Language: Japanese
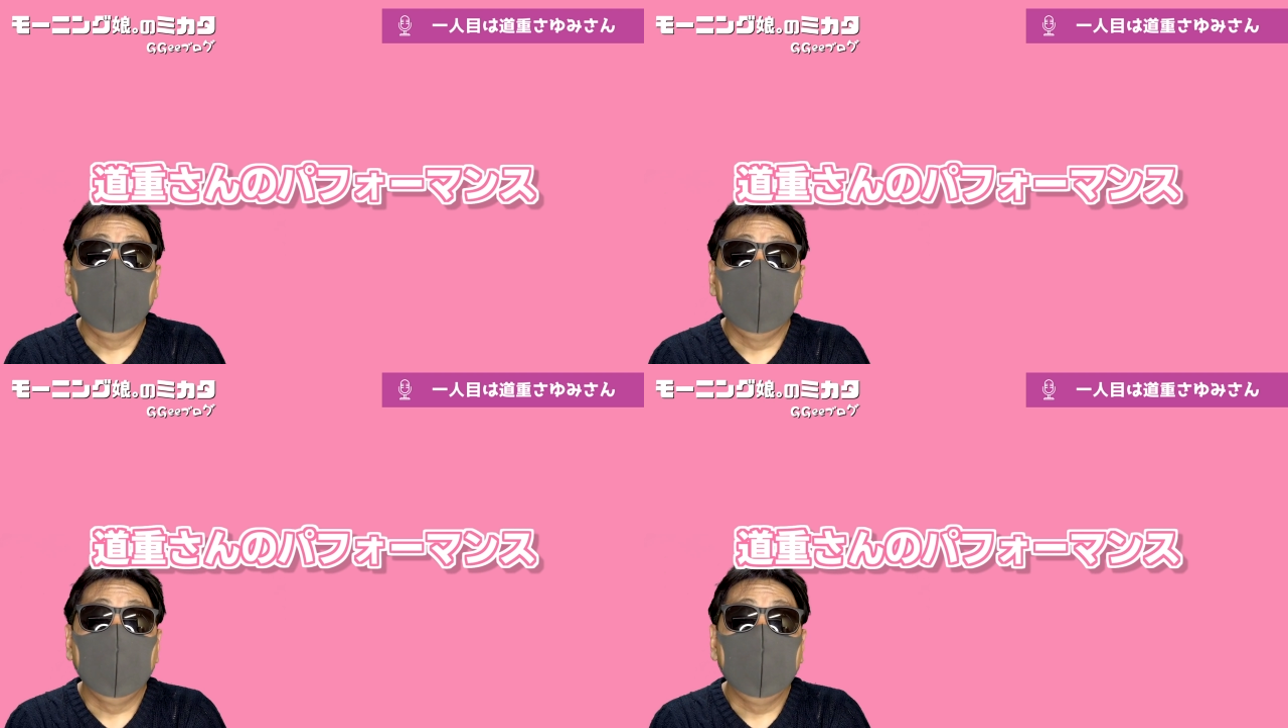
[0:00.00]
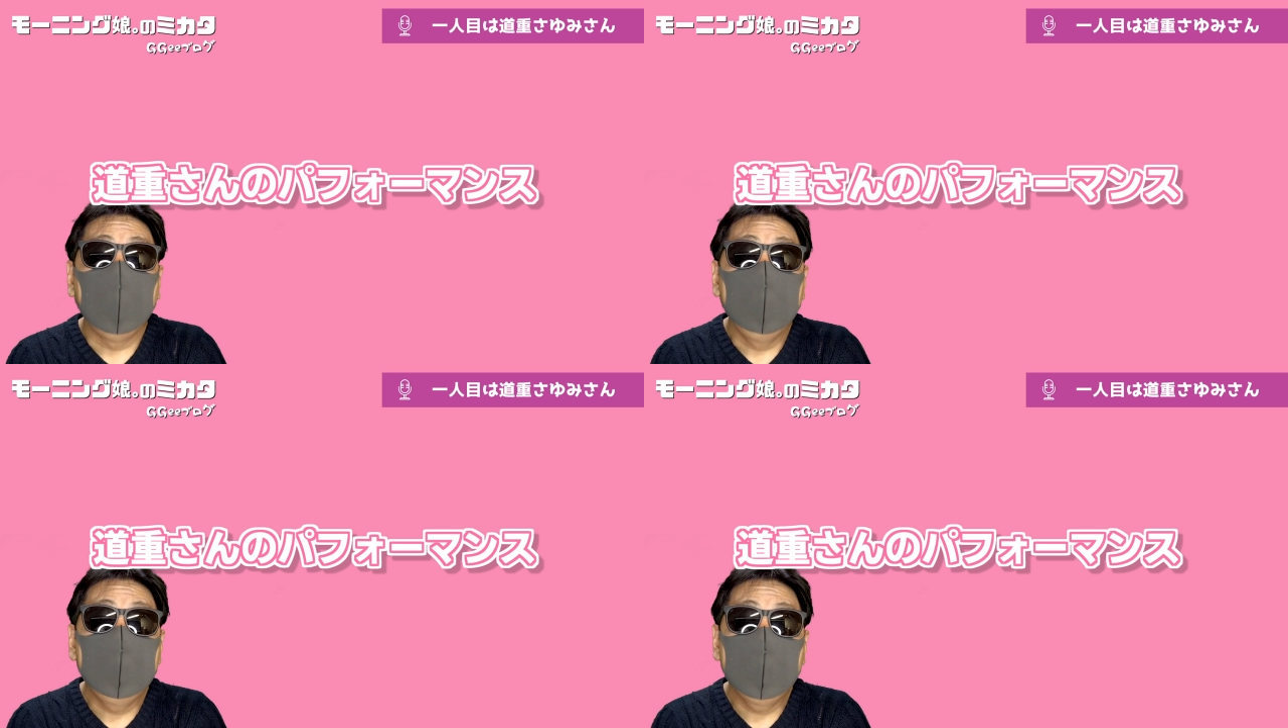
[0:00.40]

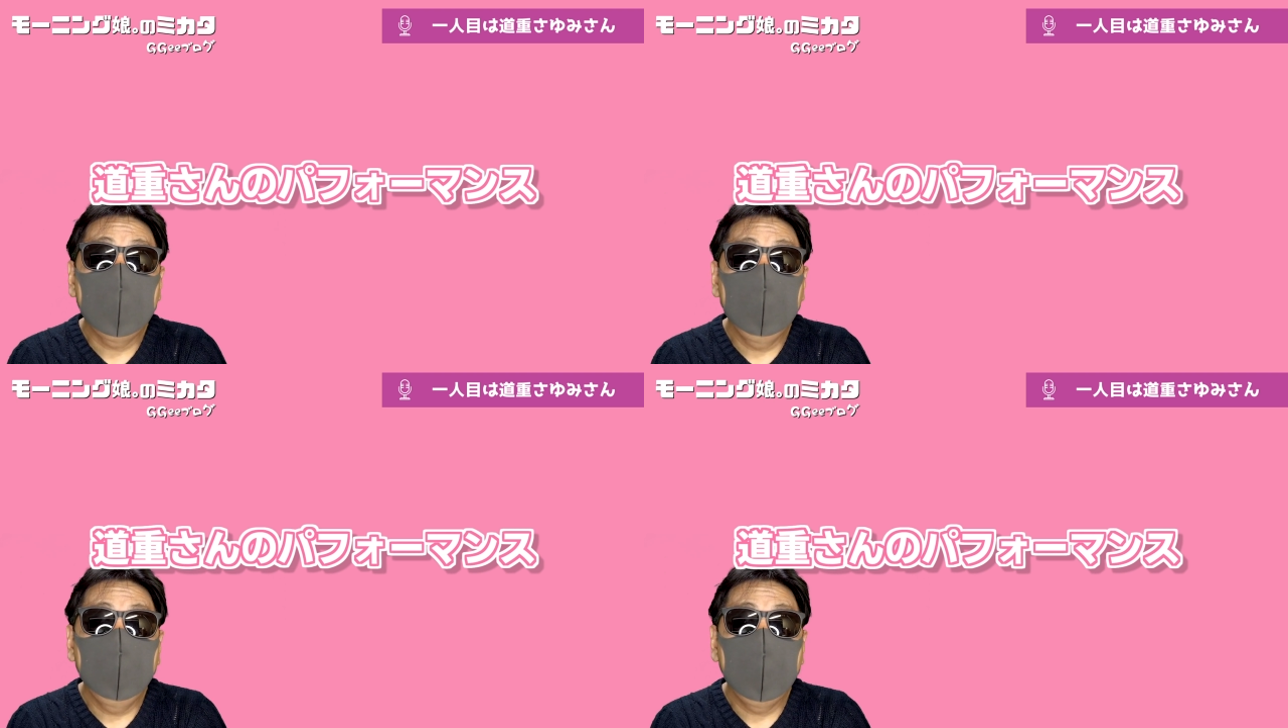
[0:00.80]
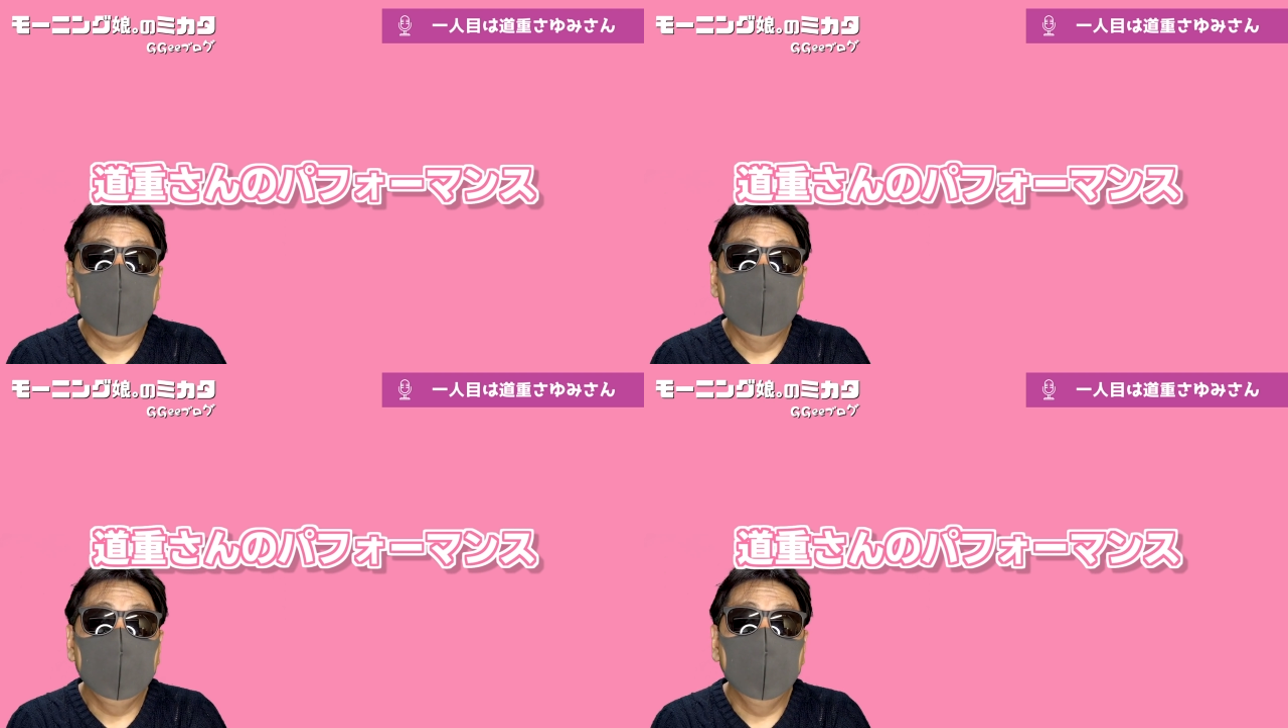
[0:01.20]
えー、西木さんの
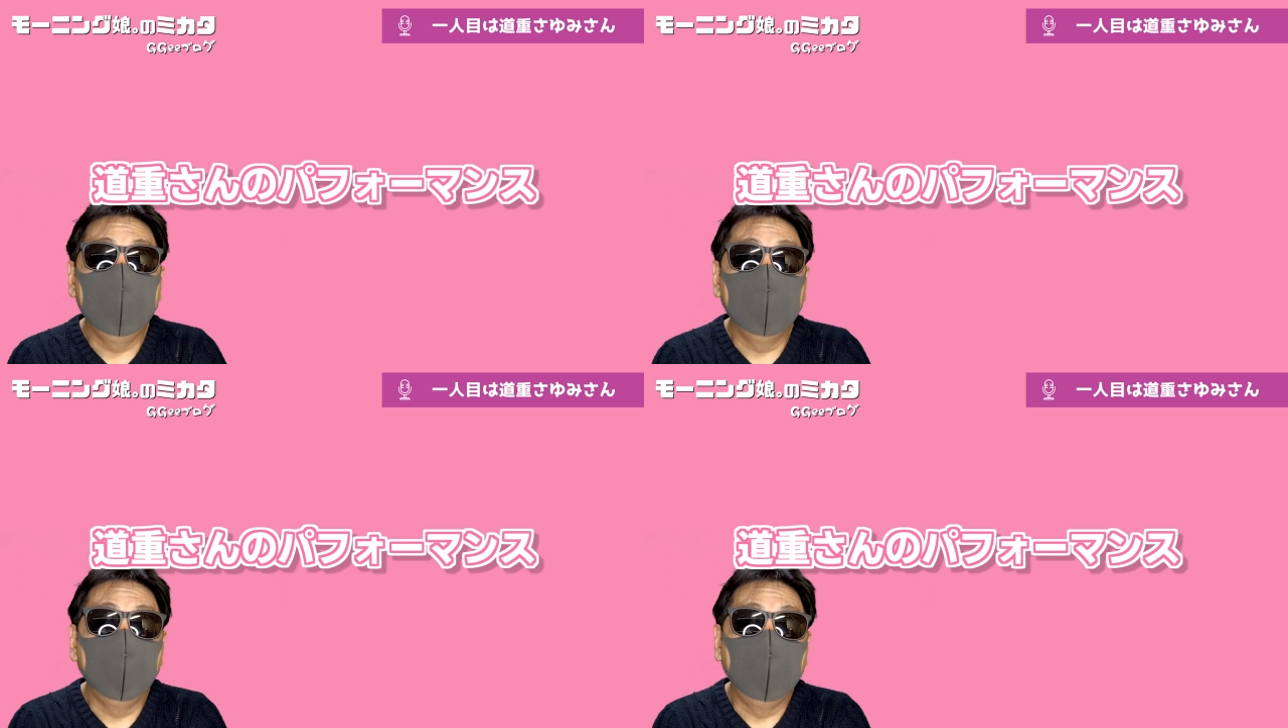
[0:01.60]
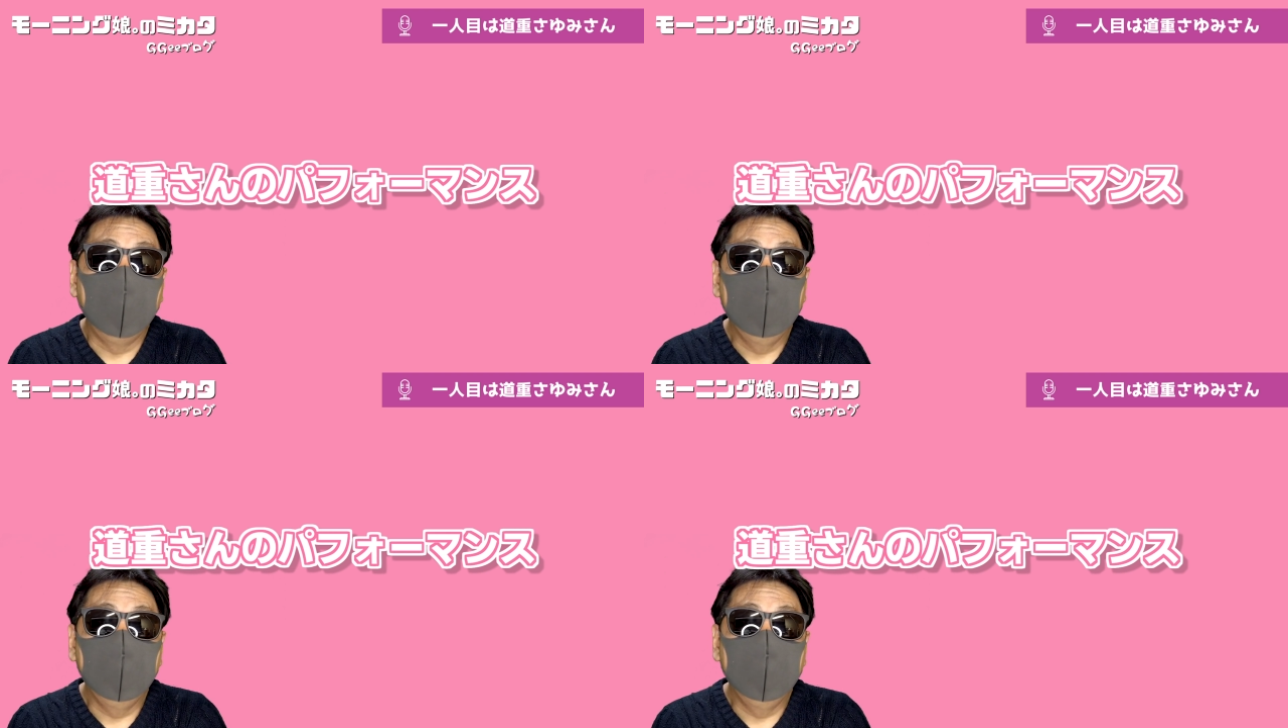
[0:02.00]
場合どうしてもあの